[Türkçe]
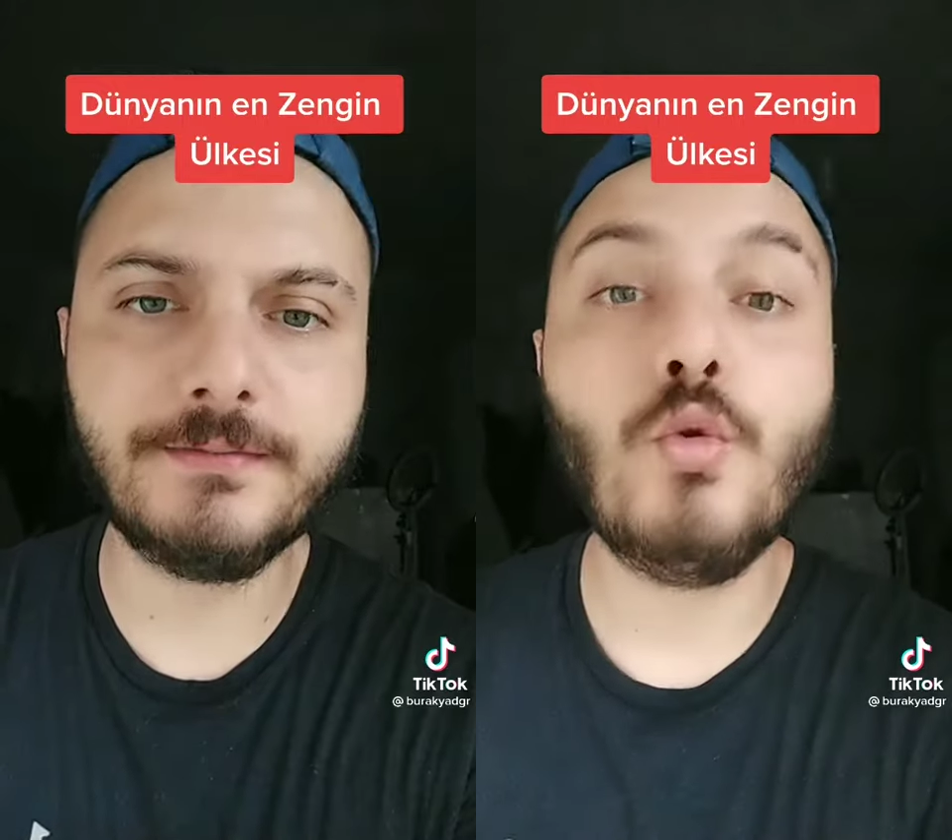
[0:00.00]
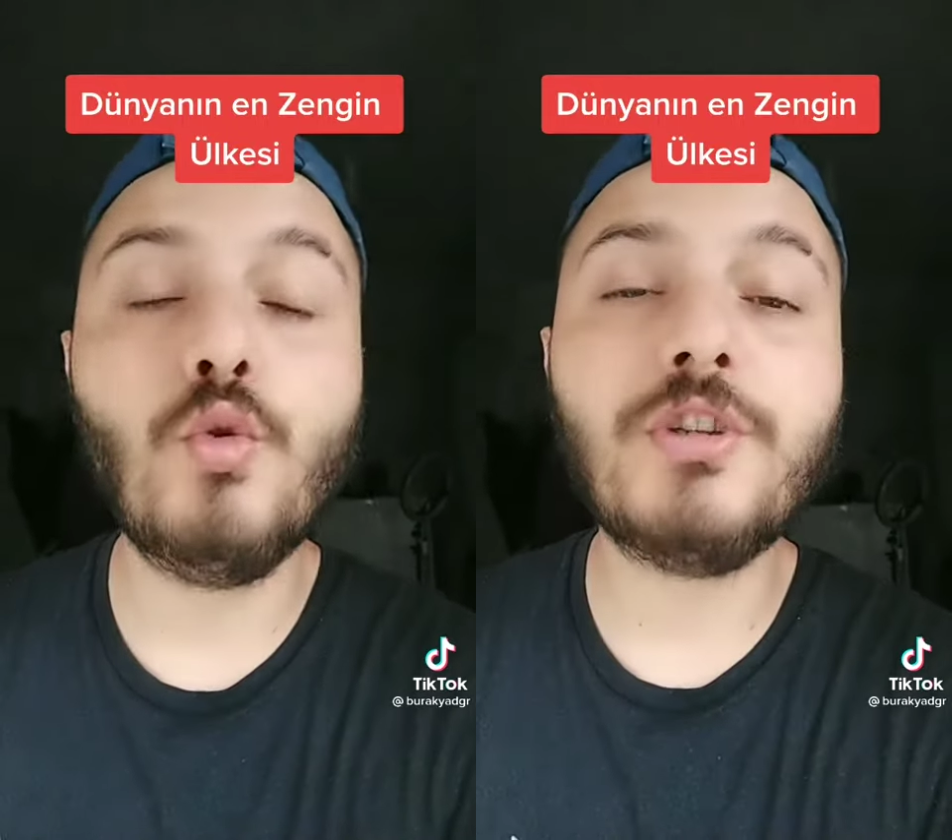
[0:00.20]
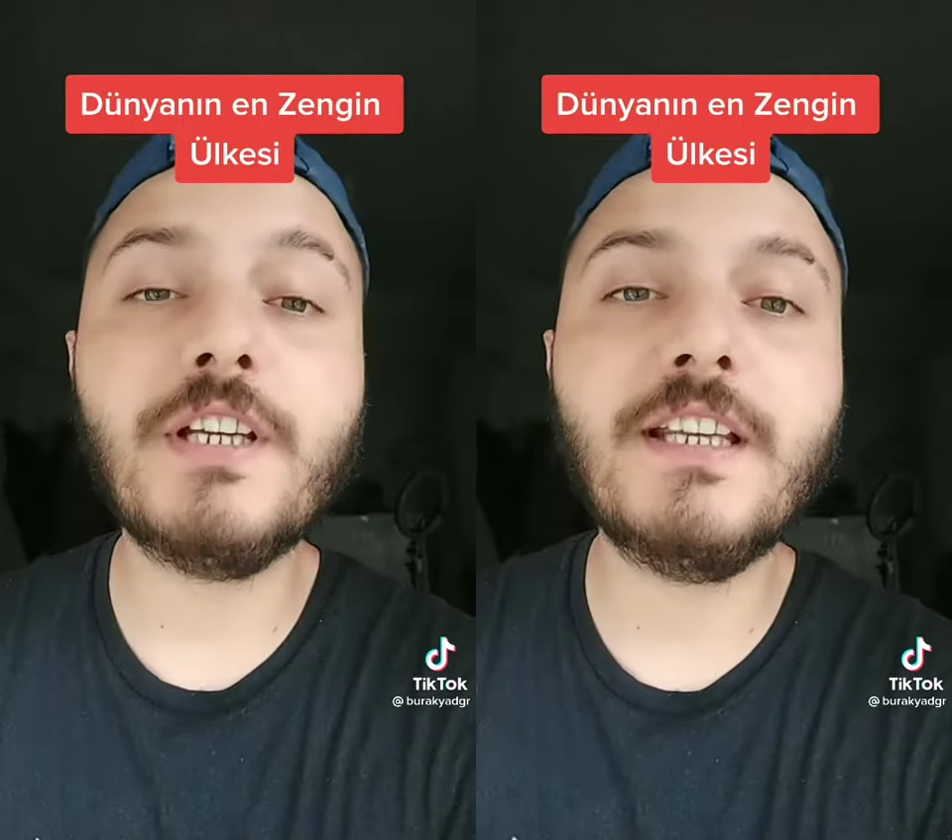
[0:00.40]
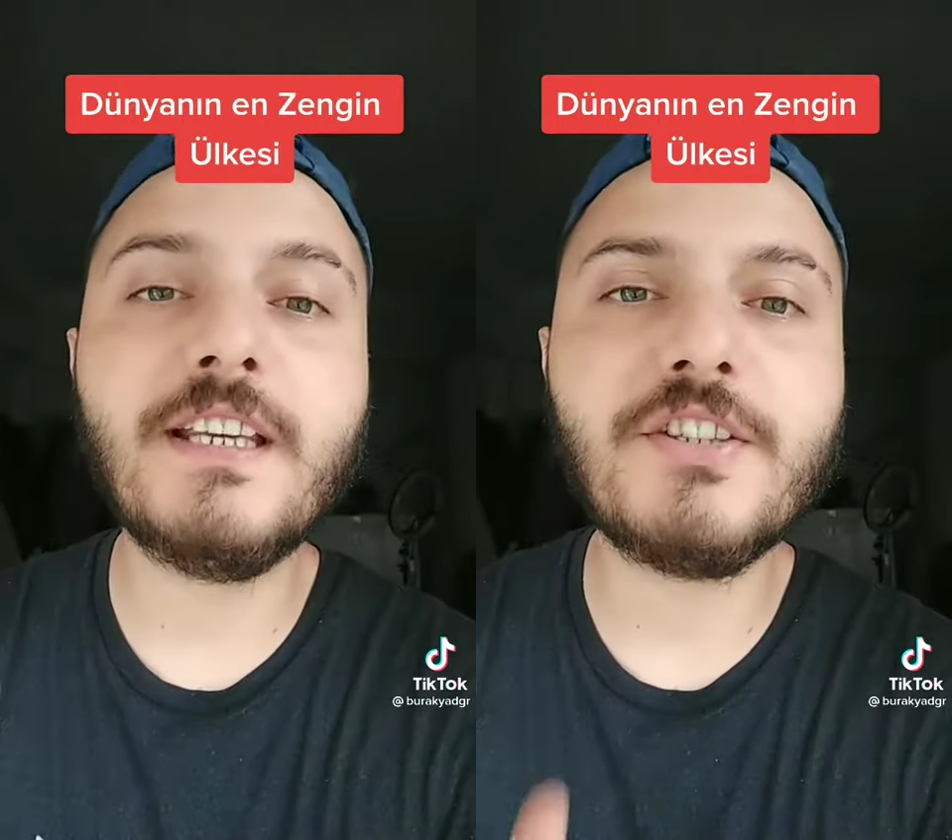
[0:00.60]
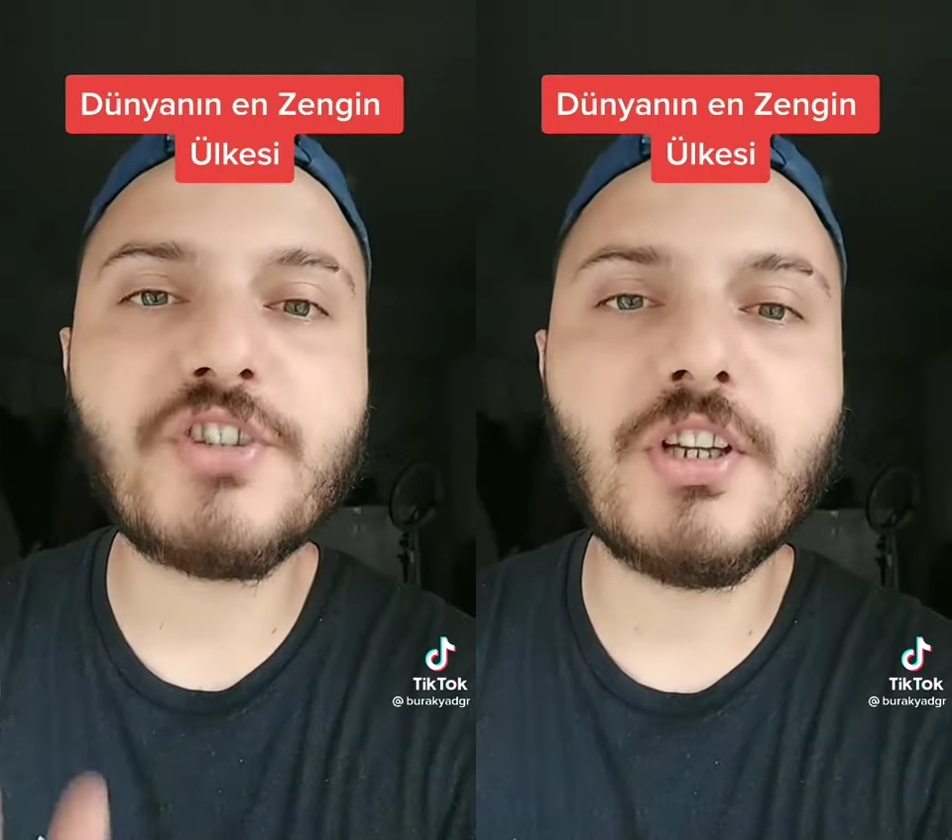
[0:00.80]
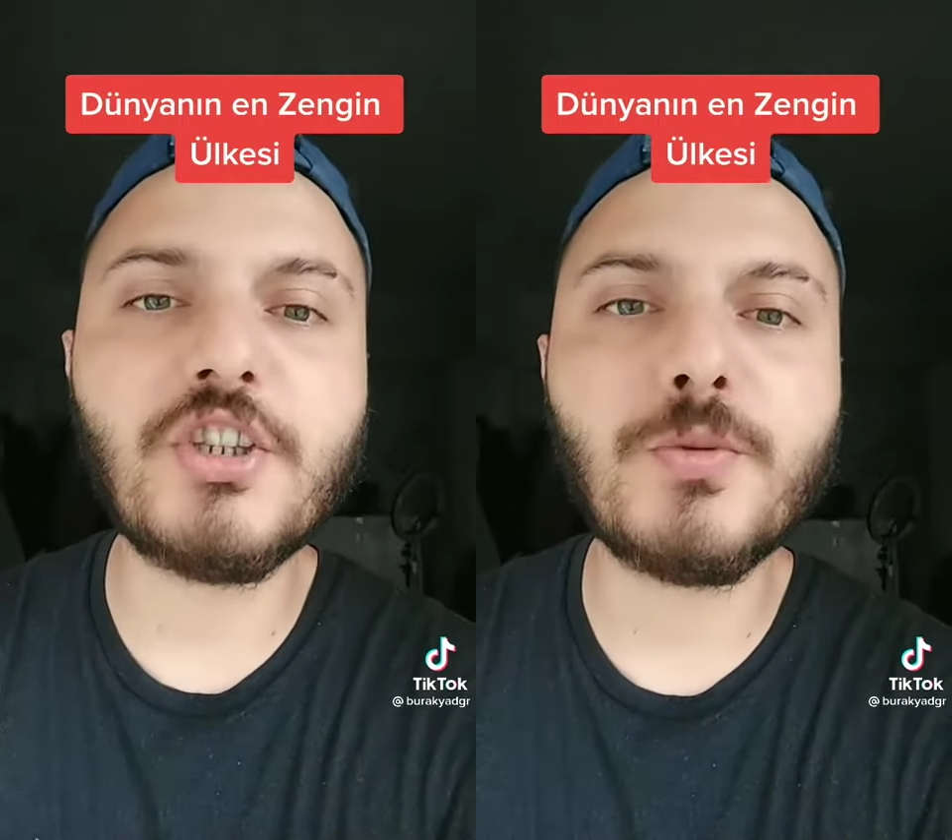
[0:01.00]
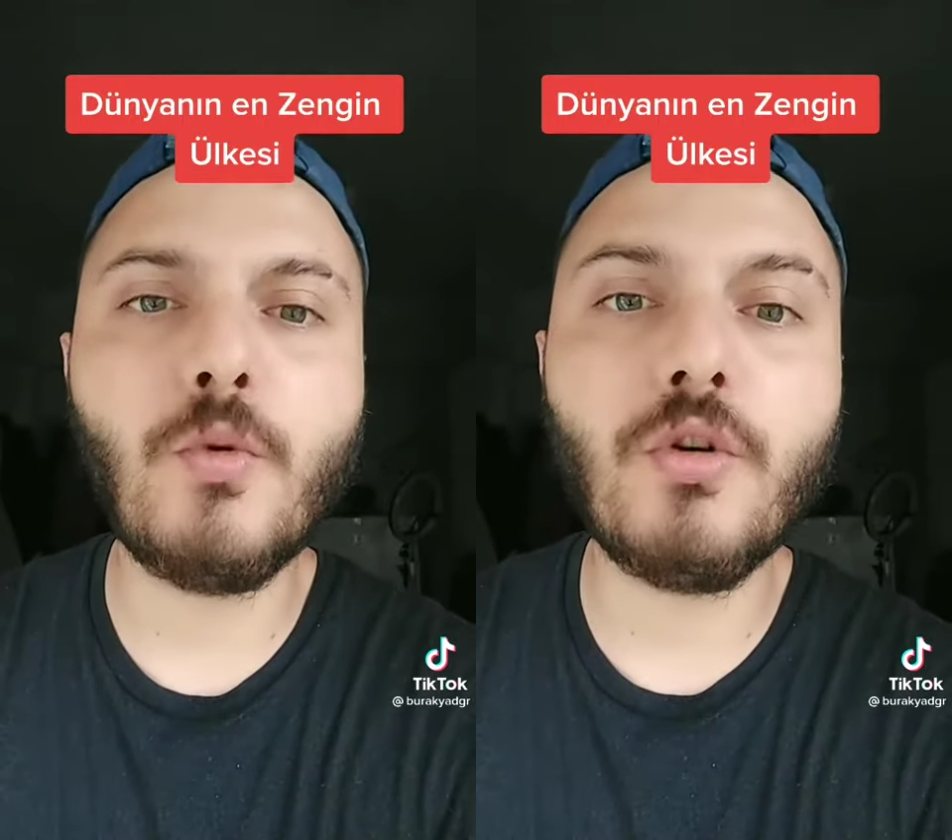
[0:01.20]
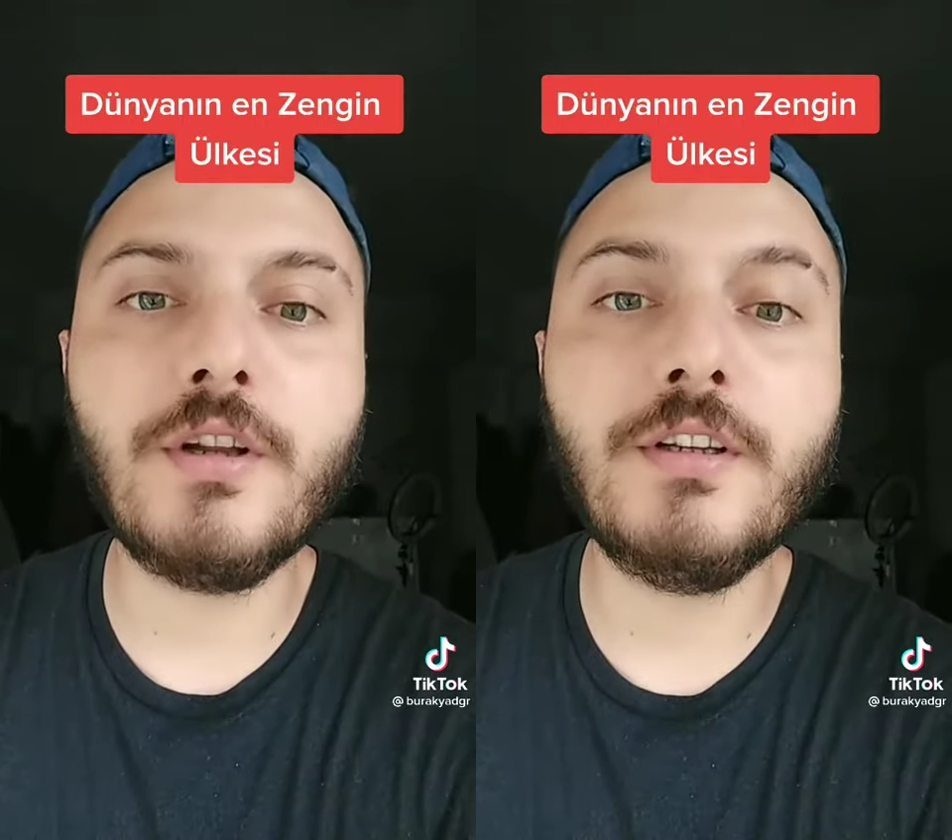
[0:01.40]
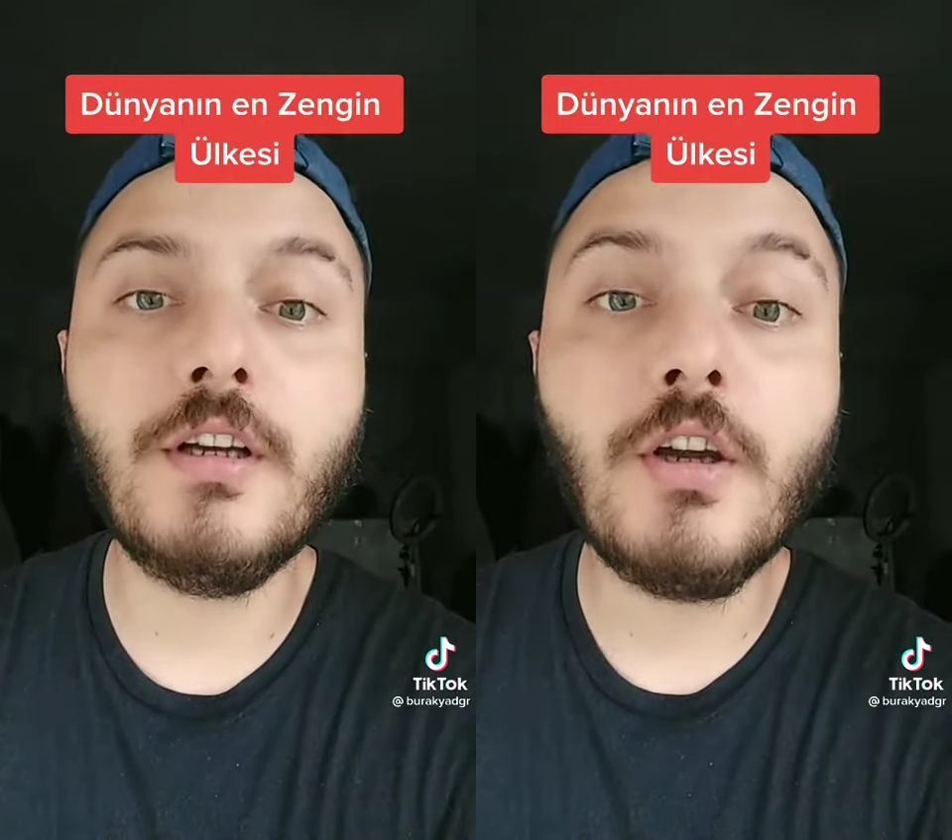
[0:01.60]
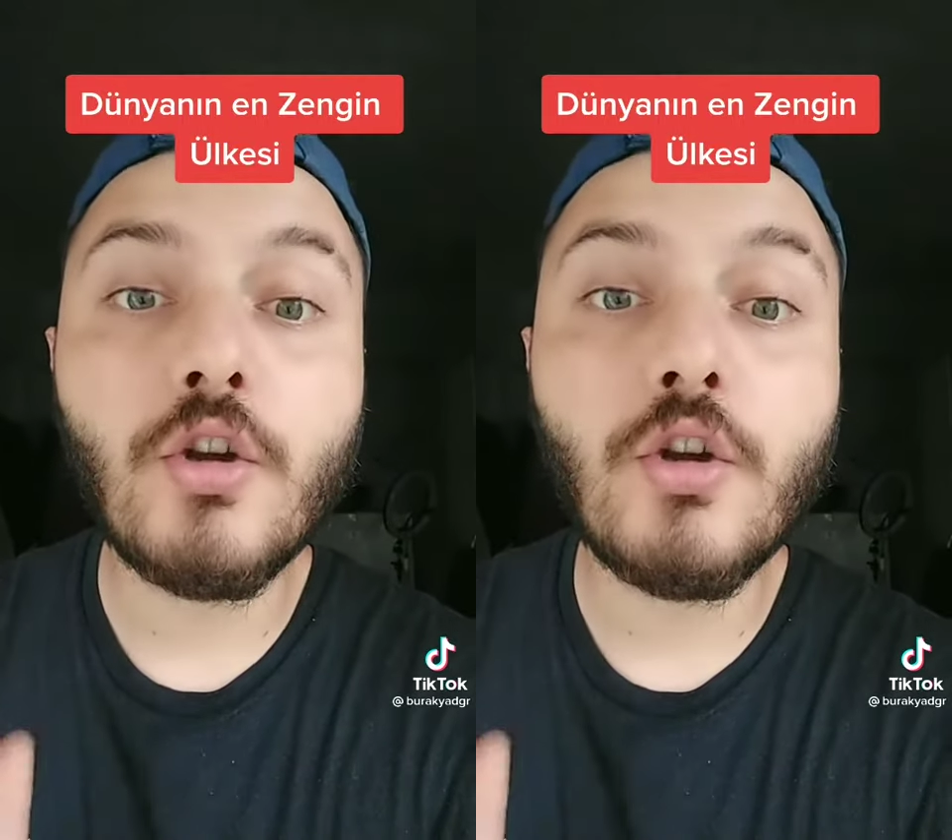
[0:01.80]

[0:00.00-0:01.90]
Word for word: Ülkedeki çalışma oranı